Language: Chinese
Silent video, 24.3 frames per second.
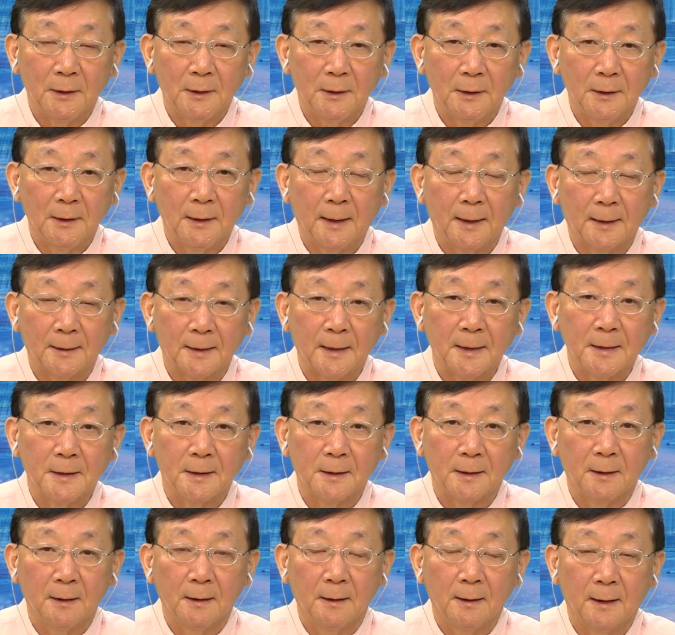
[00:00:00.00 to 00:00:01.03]
一两年
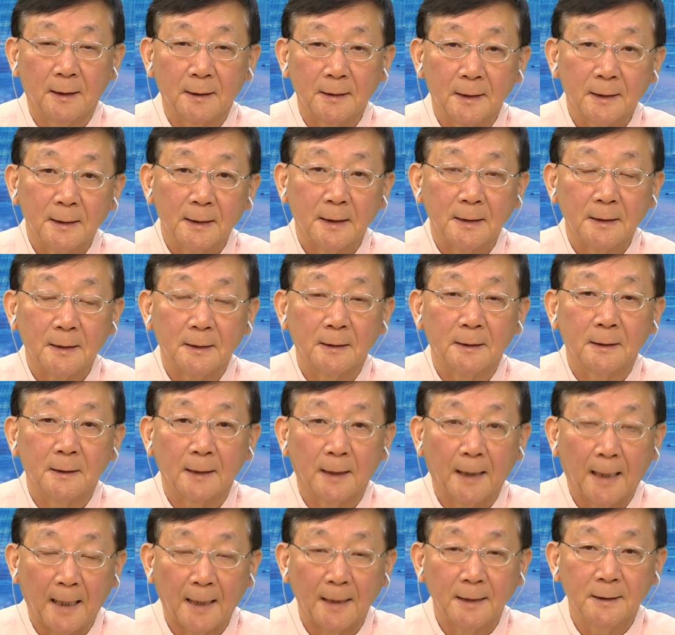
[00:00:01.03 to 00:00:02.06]
级、两三年级的这
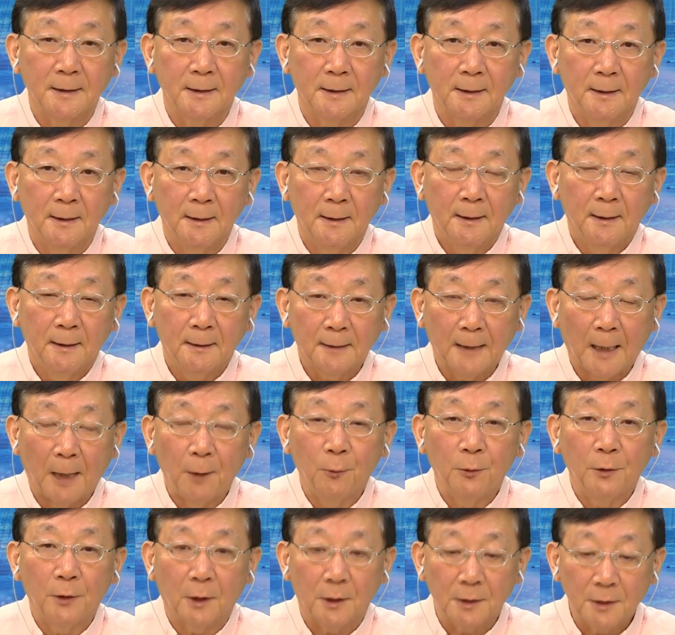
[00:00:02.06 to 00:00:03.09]
个孩子谈
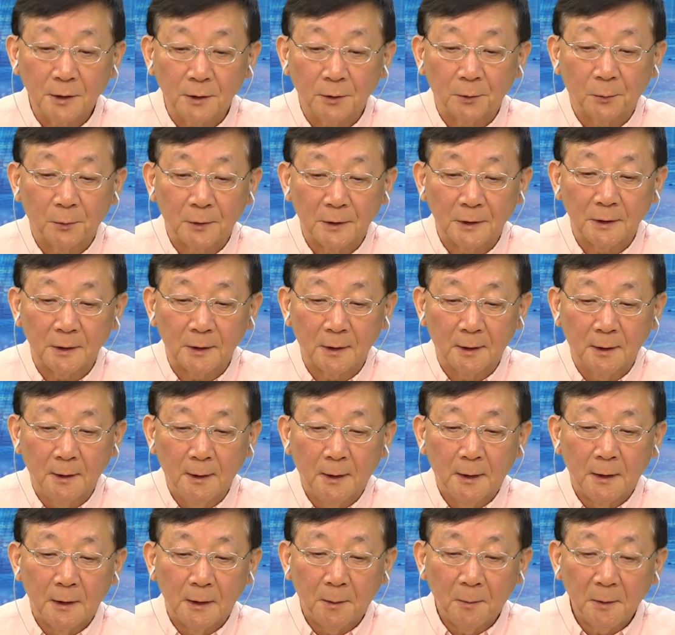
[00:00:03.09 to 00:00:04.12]
论到性的问题，
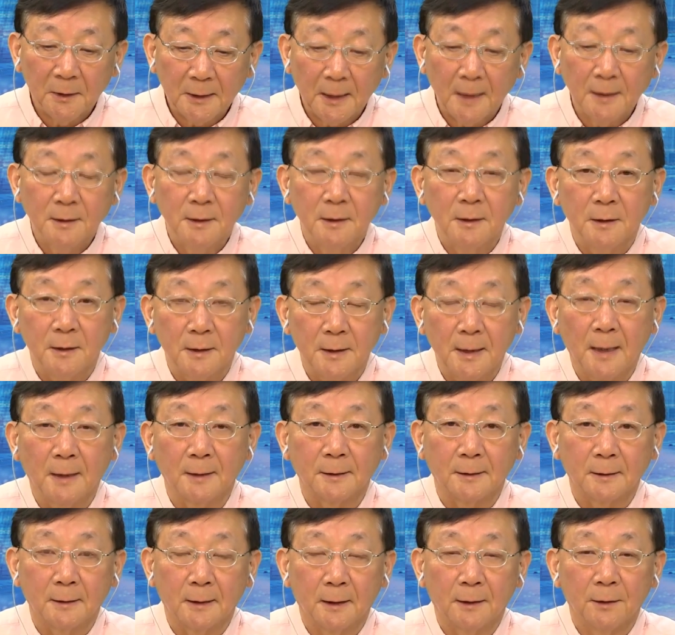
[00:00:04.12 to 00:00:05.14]
人们担心是这样
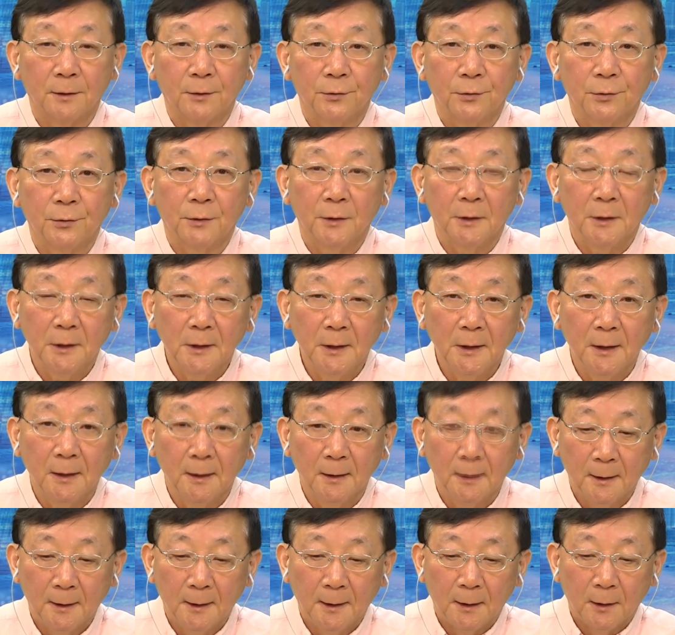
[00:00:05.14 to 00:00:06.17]
子的：，就是第一，
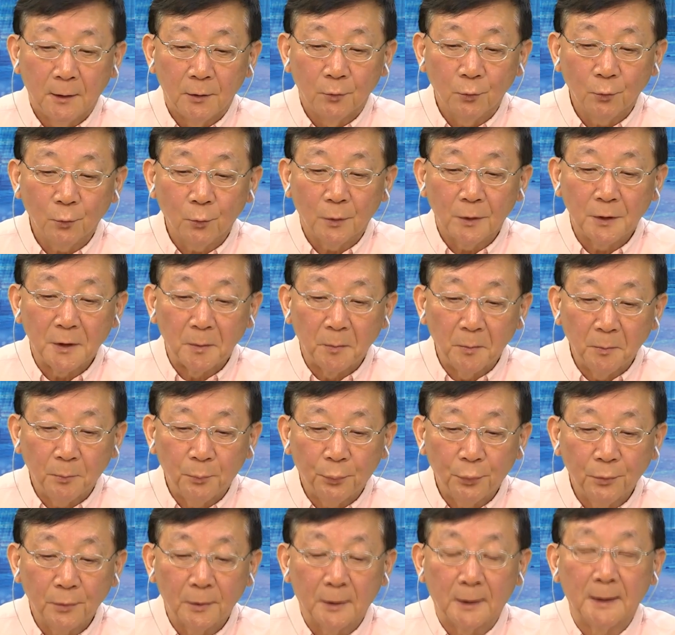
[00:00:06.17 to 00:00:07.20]
如果你
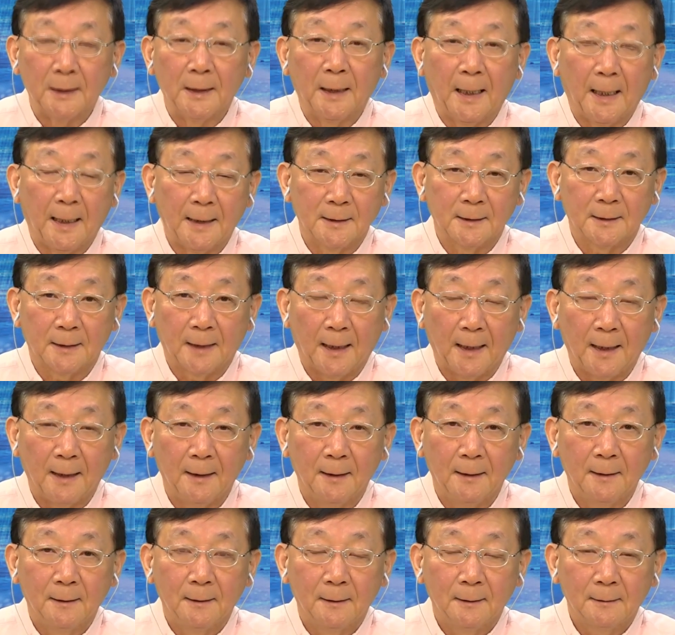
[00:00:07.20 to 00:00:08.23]
不跟孩子
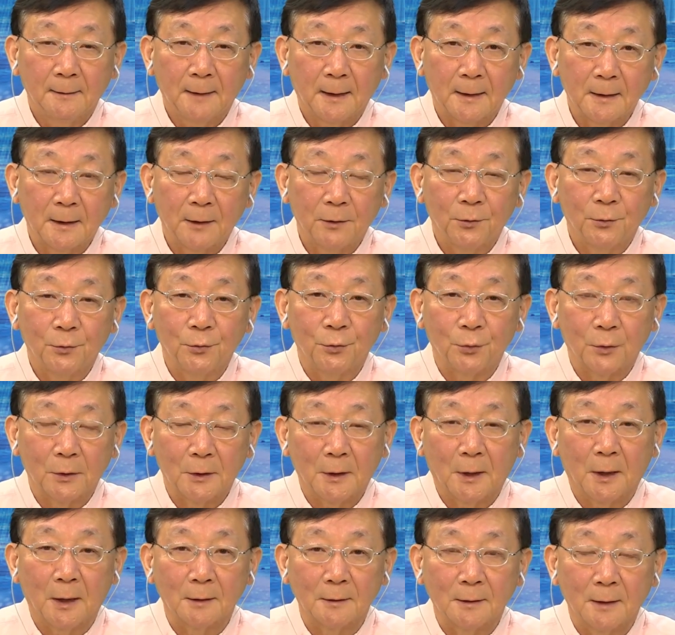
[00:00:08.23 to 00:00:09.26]
谈，大家都觉
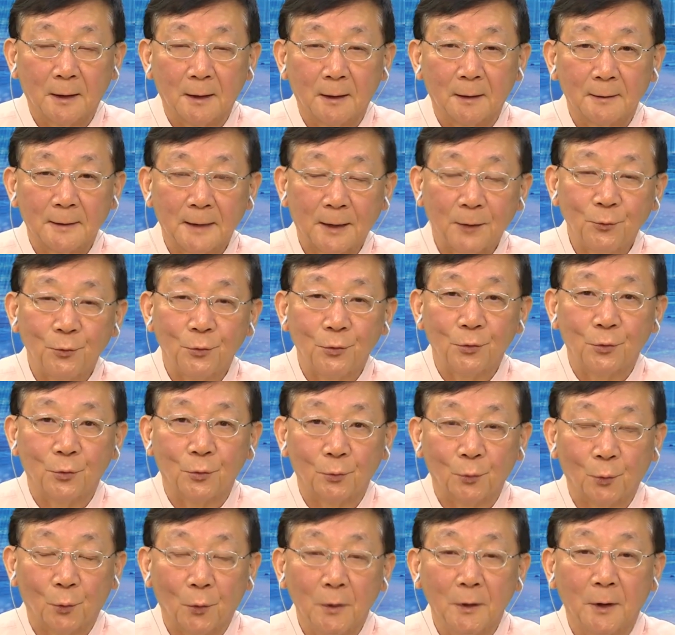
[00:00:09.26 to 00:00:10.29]
得好像采取一
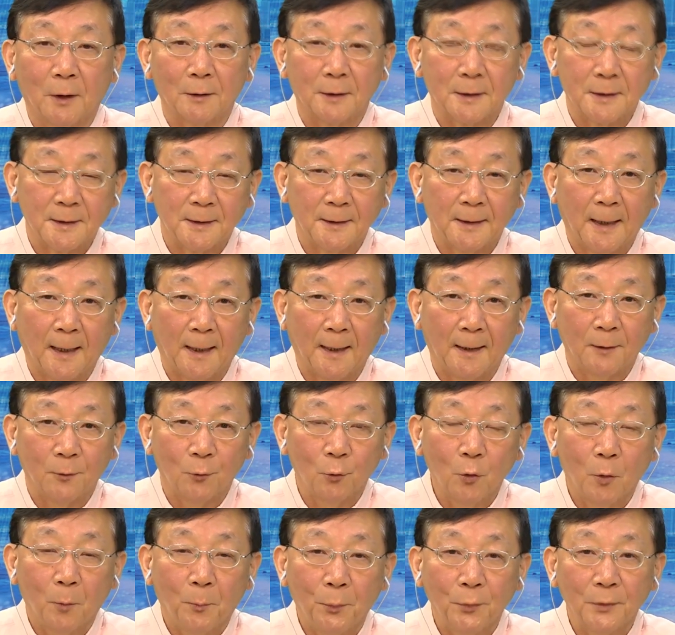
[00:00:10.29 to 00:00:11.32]
种鸵鸟的心态，
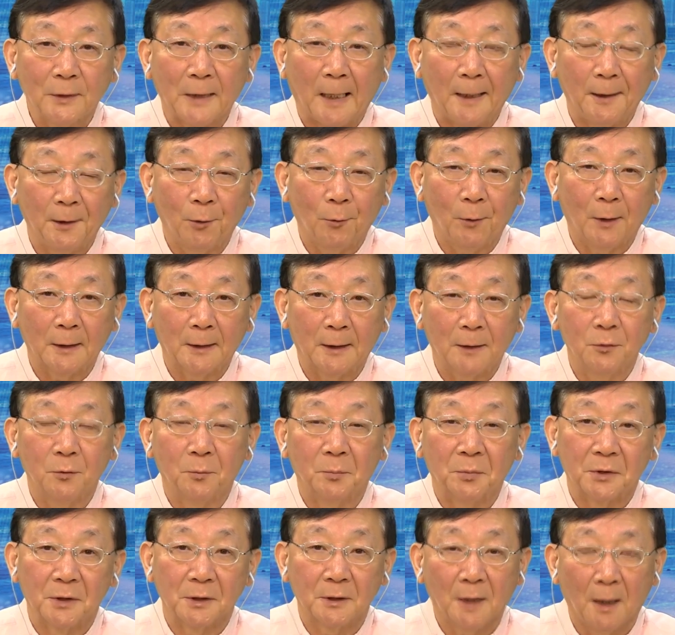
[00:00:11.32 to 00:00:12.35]
如果不谈的话，他就
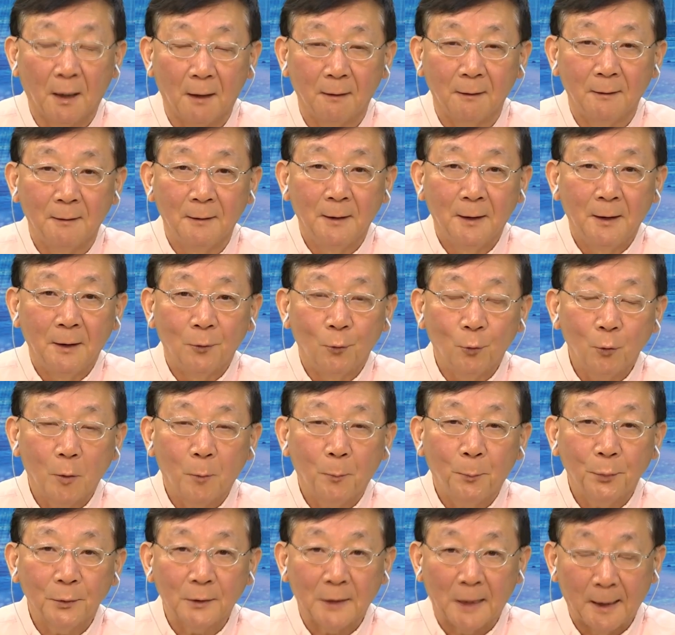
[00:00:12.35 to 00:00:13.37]
不知道；如果
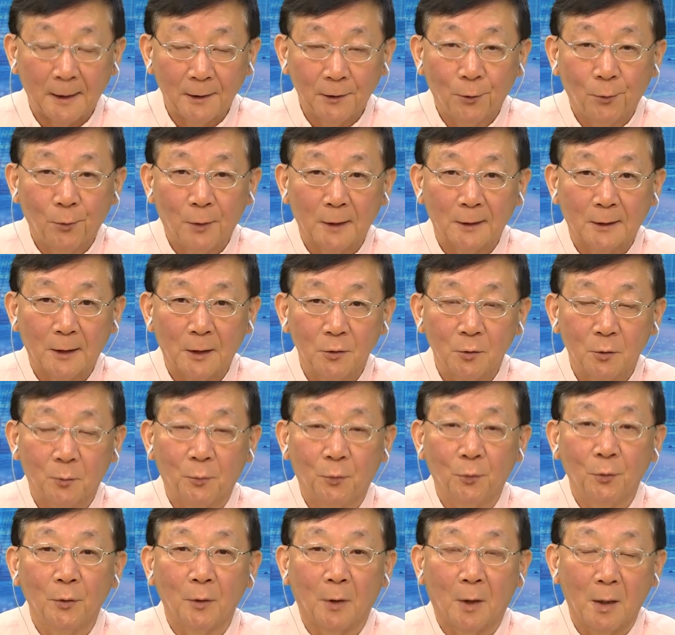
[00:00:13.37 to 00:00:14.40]
不谈的话，他就
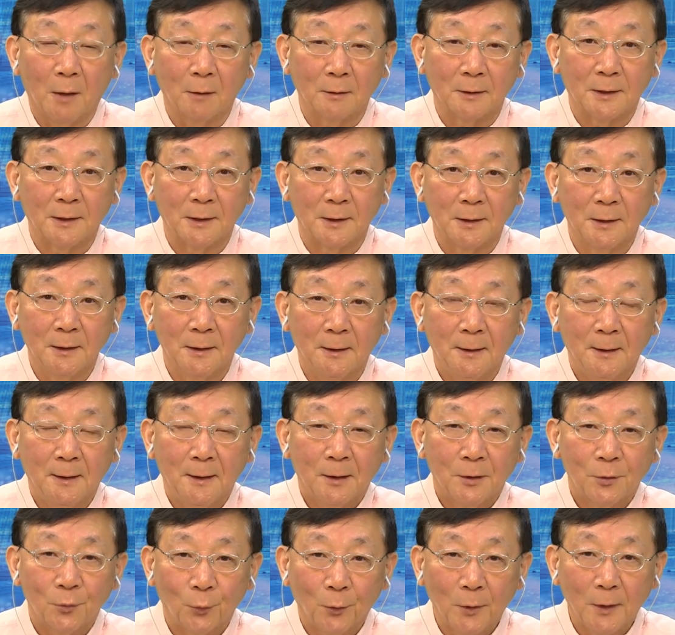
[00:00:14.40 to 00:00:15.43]
不会有好奇，
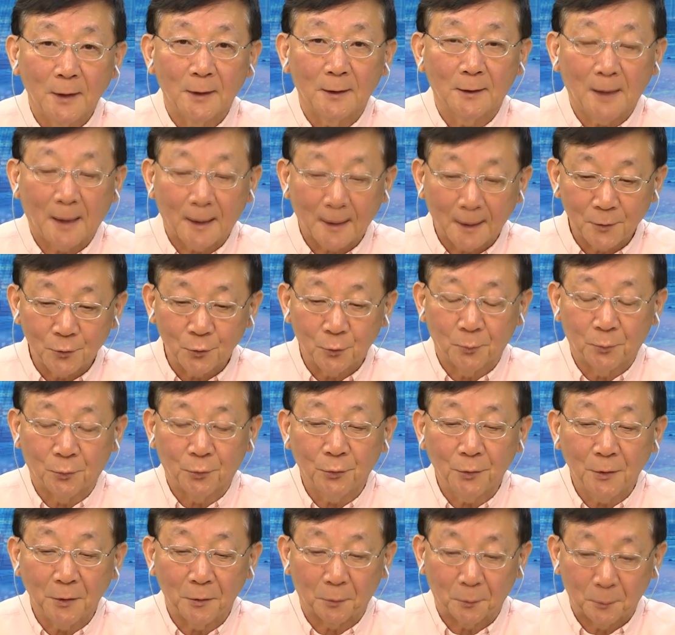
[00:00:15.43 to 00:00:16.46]
所以大概就不
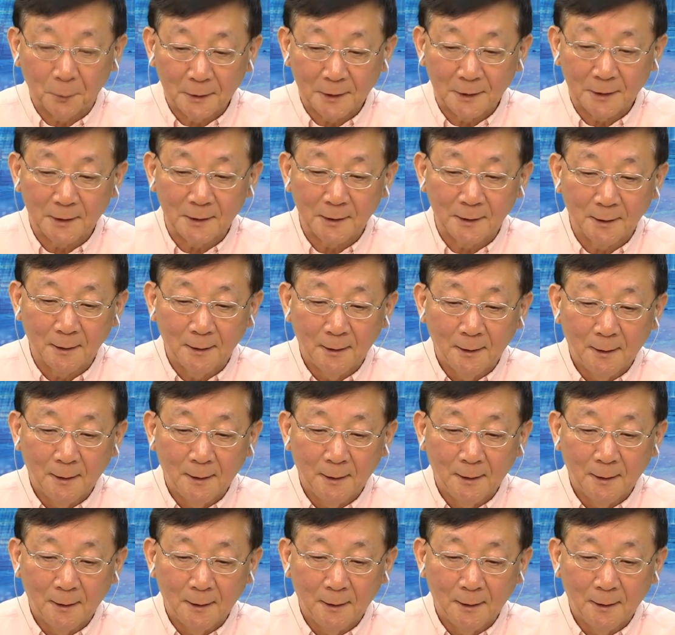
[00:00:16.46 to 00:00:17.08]
会有问题。